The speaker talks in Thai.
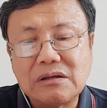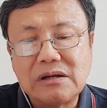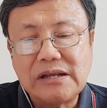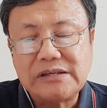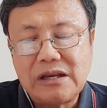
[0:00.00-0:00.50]
ถือ
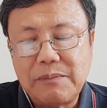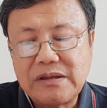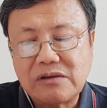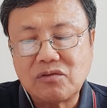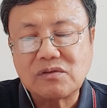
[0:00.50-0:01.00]
ในสิ่งที่พ
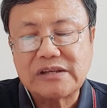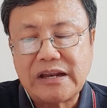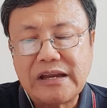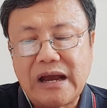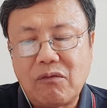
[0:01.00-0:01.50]
ระเจ้าทรงสั
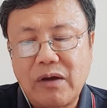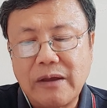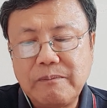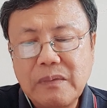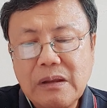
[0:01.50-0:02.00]
ญญาไว้
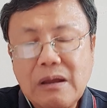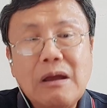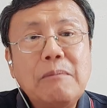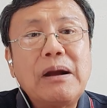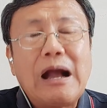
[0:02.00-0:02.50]

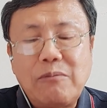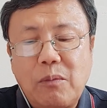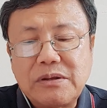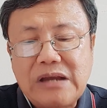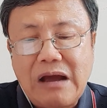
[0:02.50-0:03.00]
พระคำขอ
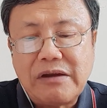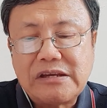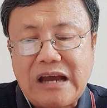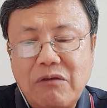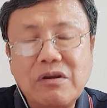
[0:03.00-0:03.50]
งพระเจ้าใน
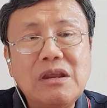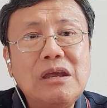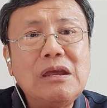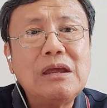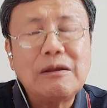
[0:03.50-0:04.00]
เช้าวันนี้